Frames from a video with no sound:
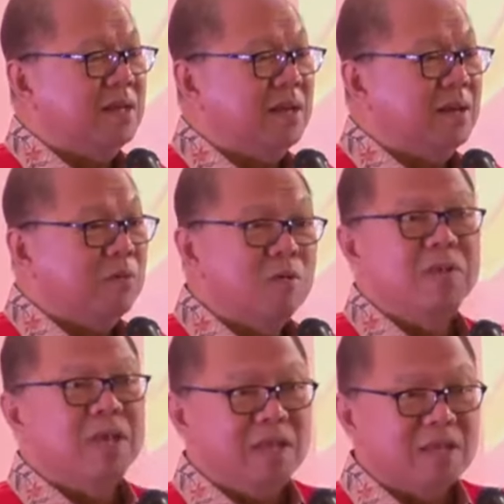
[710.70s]

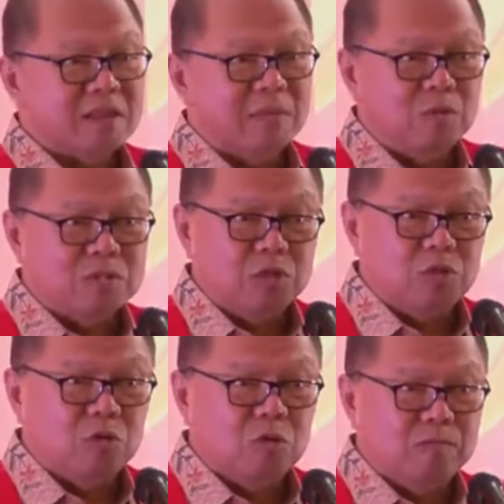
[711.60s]
bumi terbukti
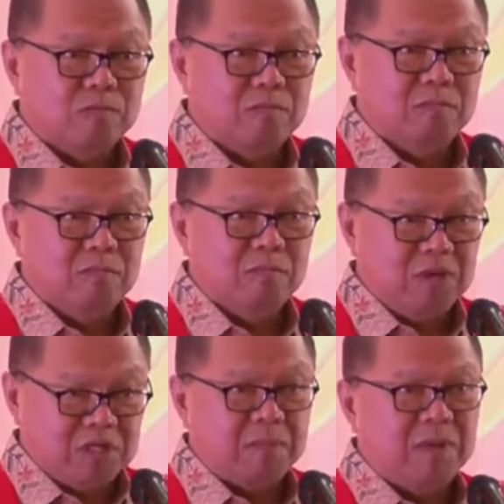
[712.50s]
cukup
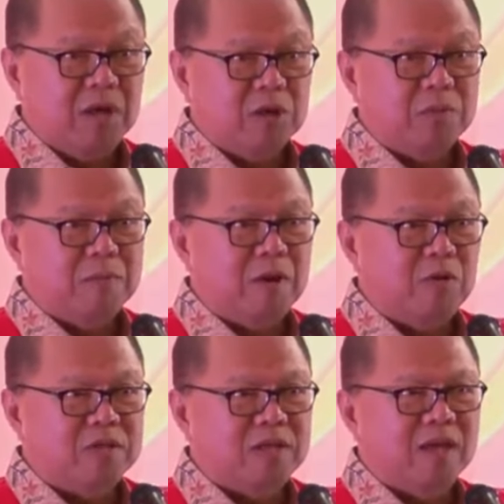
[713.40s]
bisa menghidupi
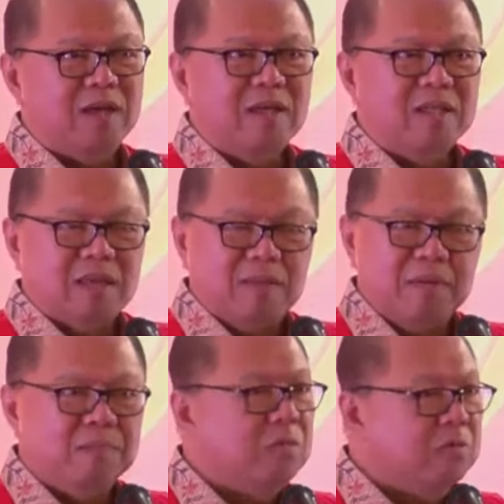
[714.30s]
manusia,
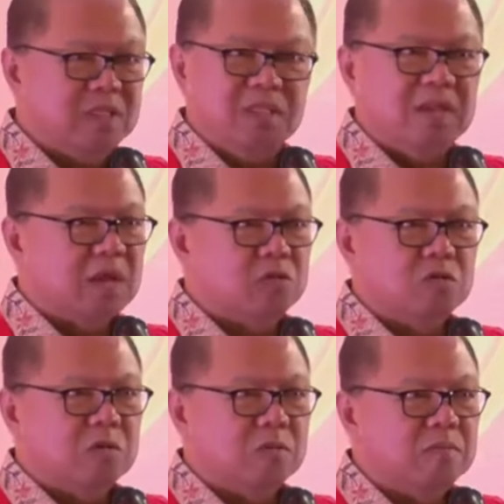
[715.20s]
tapi bumi tidak
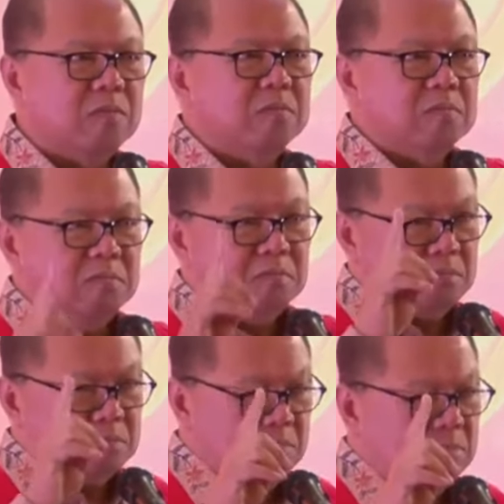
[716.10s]
cukup
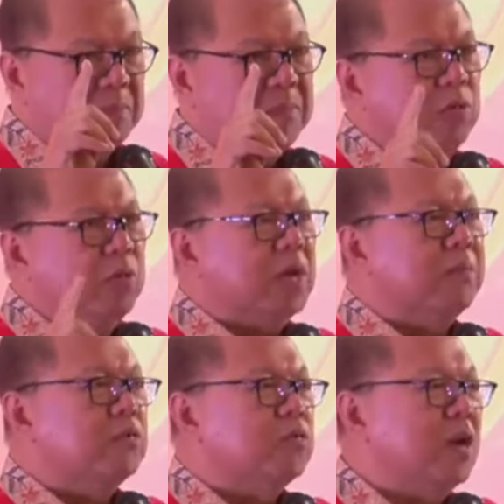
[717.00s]
memenuhi
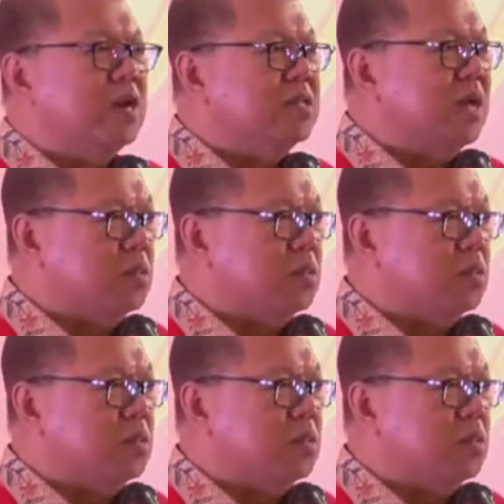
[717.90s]
kebutuhan satu